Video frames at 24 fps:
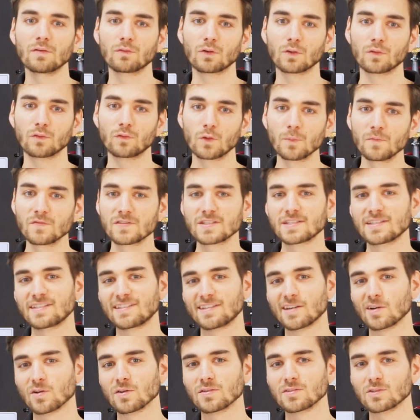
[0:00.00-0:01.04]
von
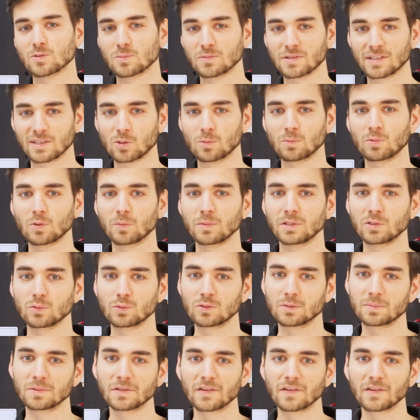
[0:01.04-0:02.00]
50.000 Umdrehungen pro Minute